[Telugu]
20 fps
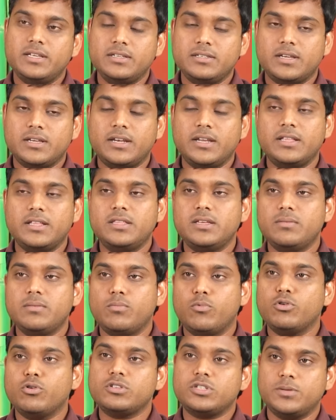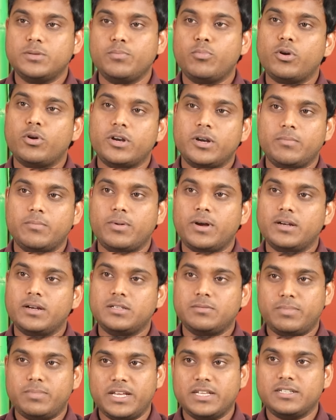థింగ్స్ అనేది మోస్ట్ ఇంపార్టెంట్
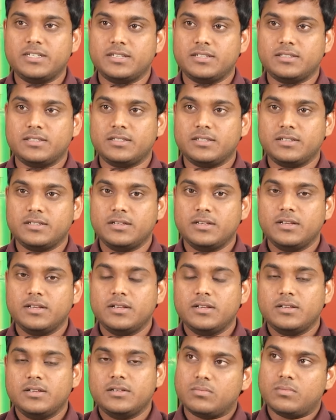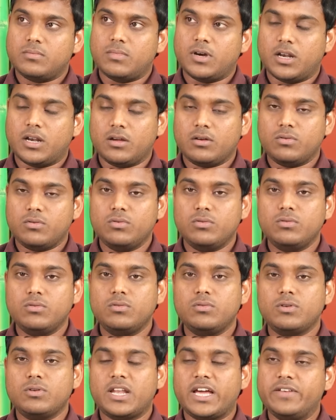పార్ట్స్ ప్లే చేస్తాయి మనకు
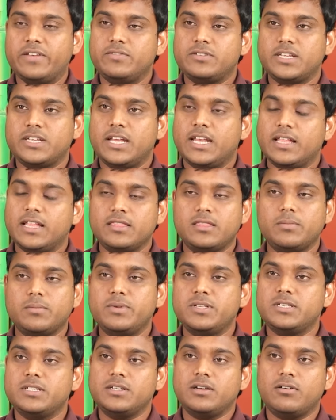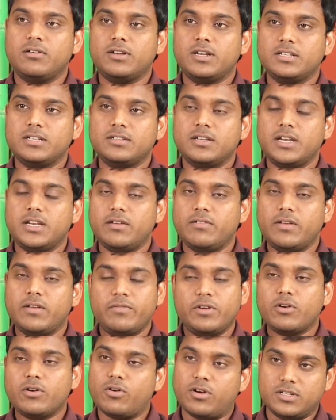లైఫ్ స్టైల్ ఎంత బిజీగా ఉన్నా సరే వెన్
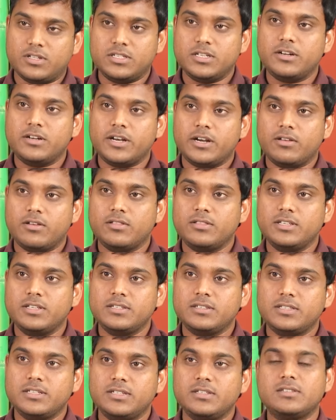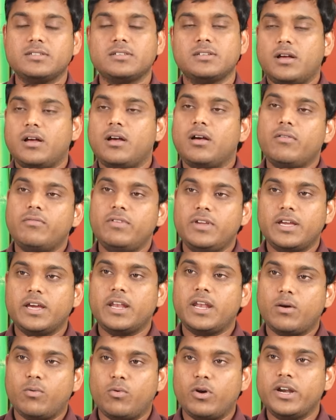వీ కాన్సన్ట్రేట్ ఆన్ దీస్ థింగ్స్ వీ
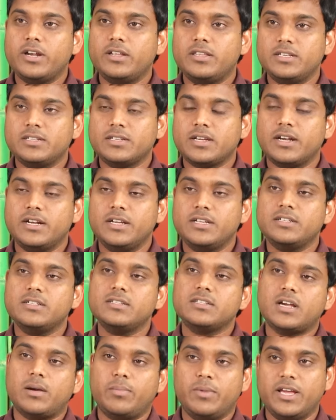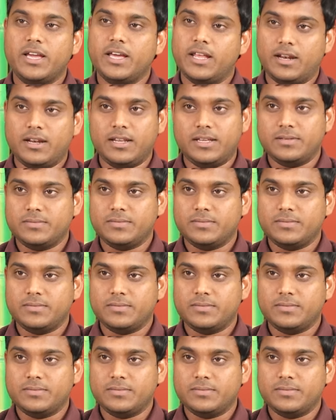కెన్ అవాయిడ్ దీస్ కండిషన్స్ కమింగ్ ఎర్లీ